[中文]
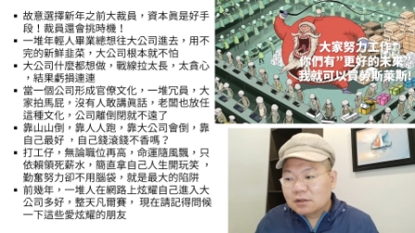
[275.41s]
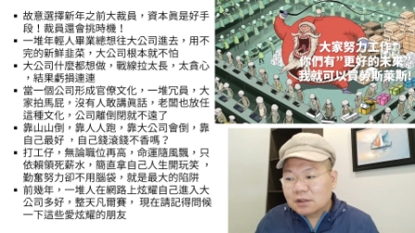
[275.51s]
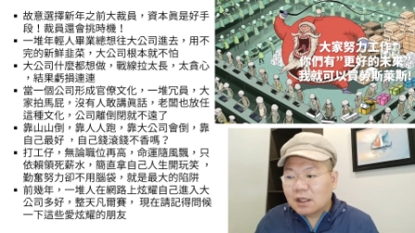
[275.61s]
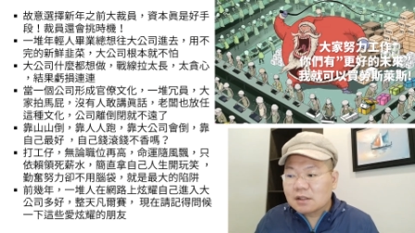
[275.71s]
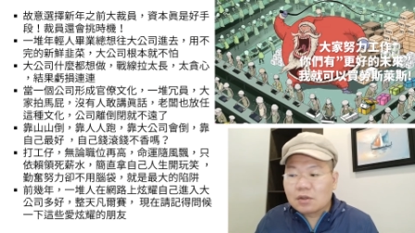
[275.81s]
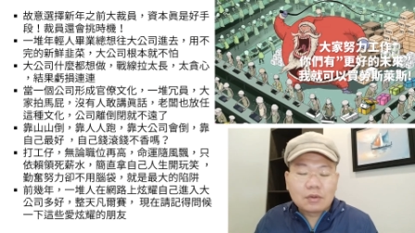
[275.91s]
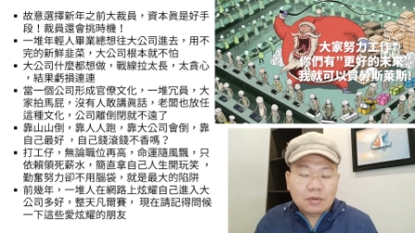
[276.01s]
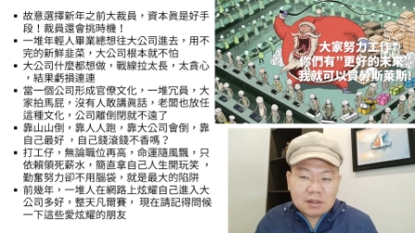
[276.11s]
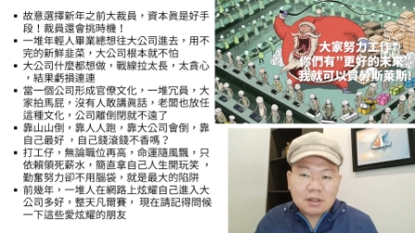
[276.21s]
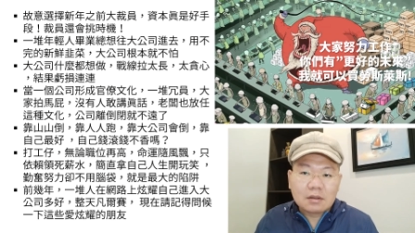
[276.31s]
那这种
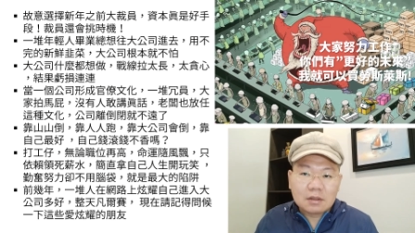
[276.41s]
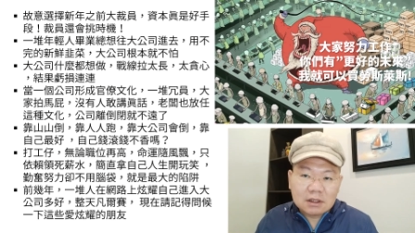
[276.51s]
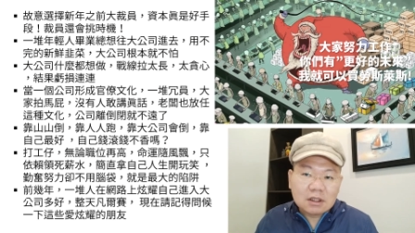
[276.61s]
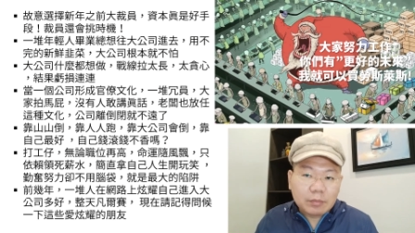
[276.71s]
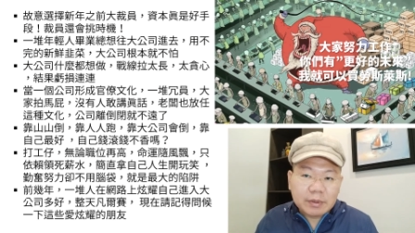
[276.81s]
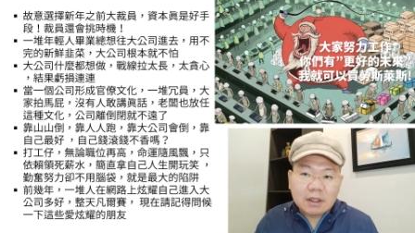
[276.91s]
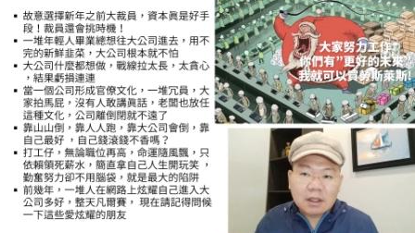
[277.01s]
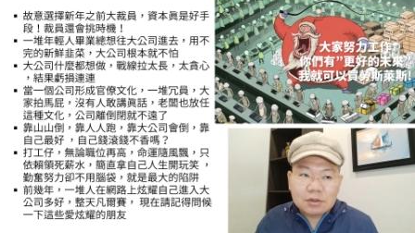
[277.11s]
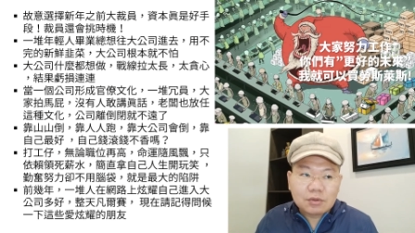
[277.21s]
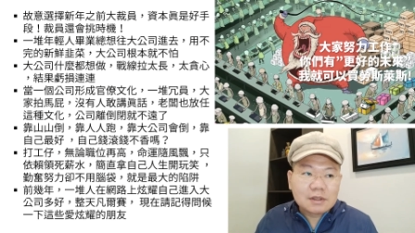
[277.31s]
公司哦，离倒闭啊，
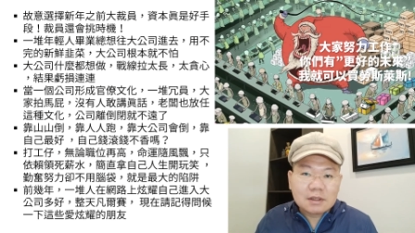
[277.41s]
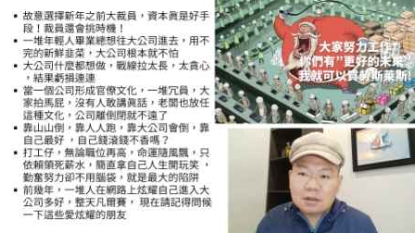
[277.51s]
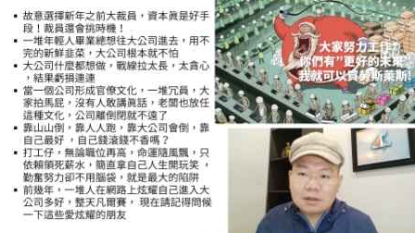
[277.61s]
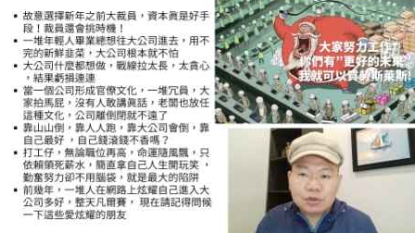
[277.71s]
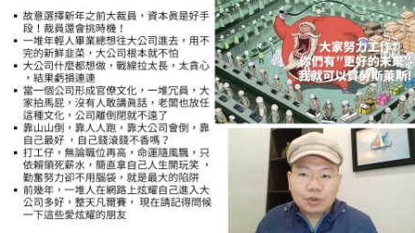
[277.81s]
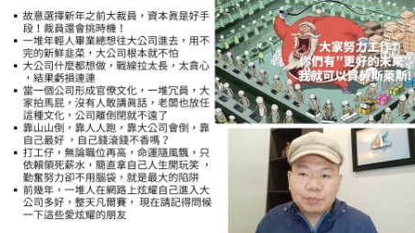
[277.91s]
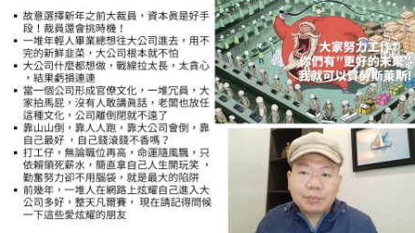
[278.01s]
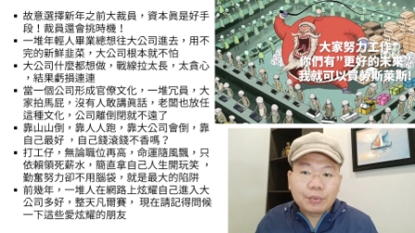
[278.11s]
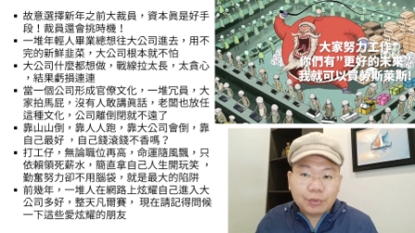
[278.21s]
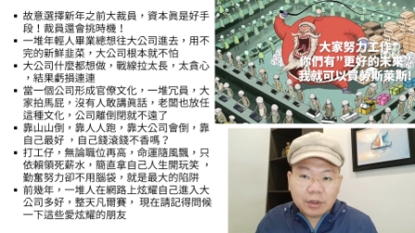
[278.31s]
说真的就
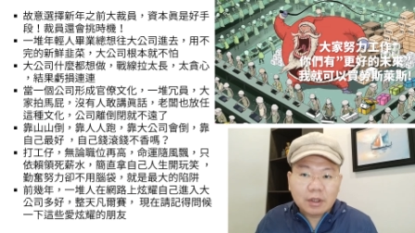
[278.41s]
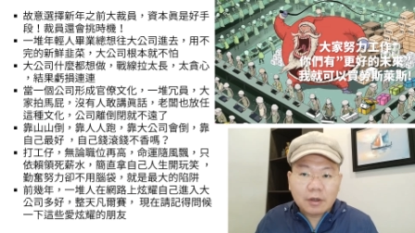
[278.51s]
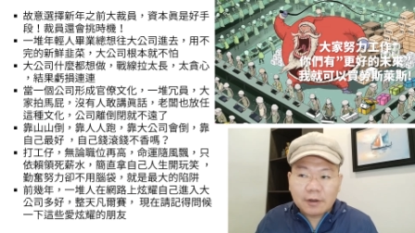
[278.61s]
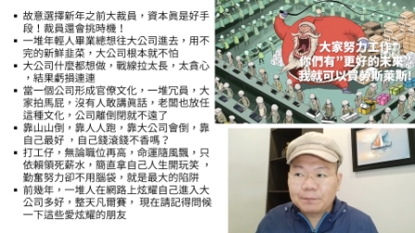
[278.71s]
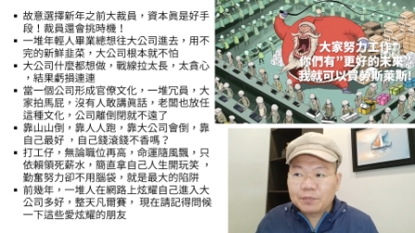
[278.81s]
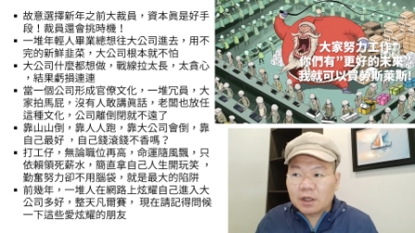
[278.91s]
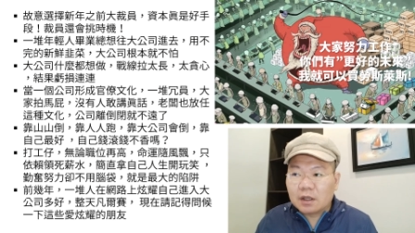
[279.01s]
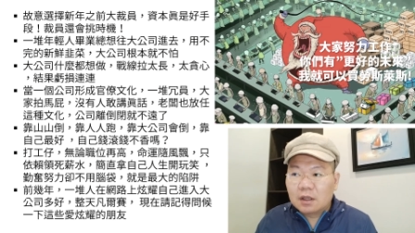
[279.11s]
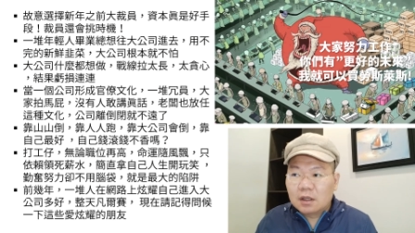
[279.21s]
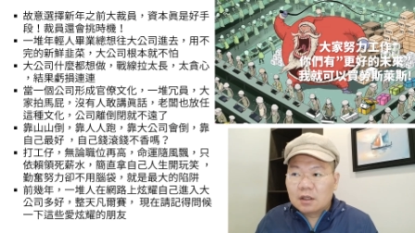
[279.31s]
不远了啊，
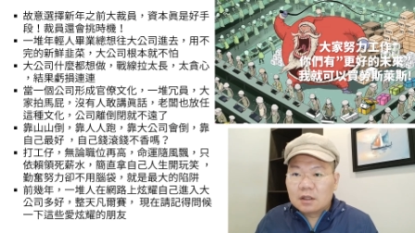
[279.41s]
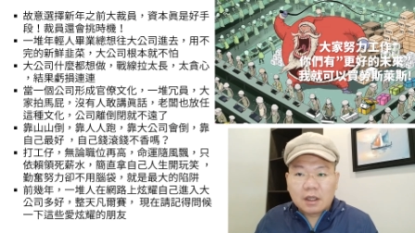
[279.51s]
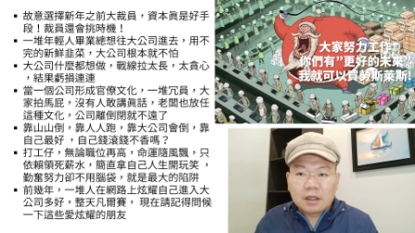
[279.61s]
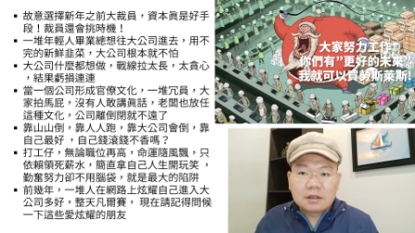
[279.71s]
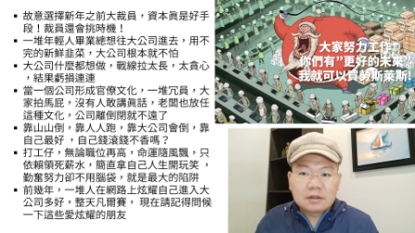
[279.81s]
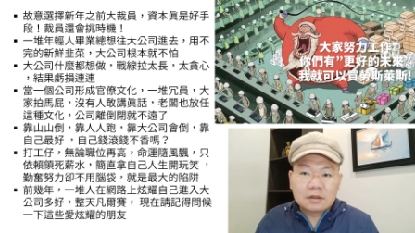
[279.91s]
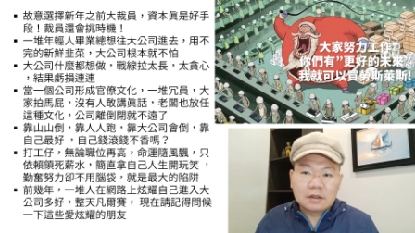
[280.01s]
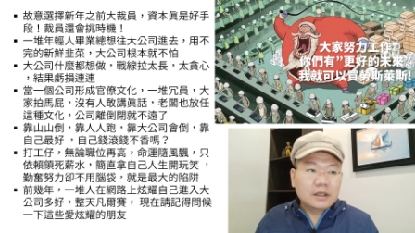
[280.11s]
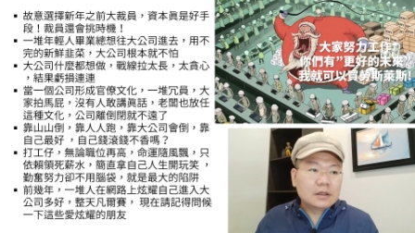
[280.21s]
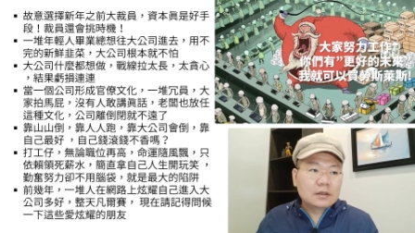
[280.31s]
哎。哎
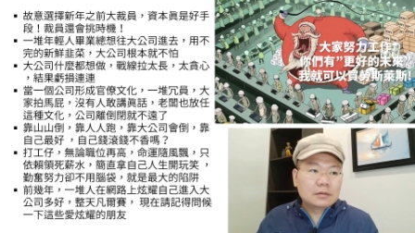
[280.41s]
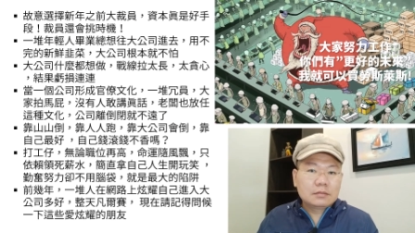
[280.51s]
哎，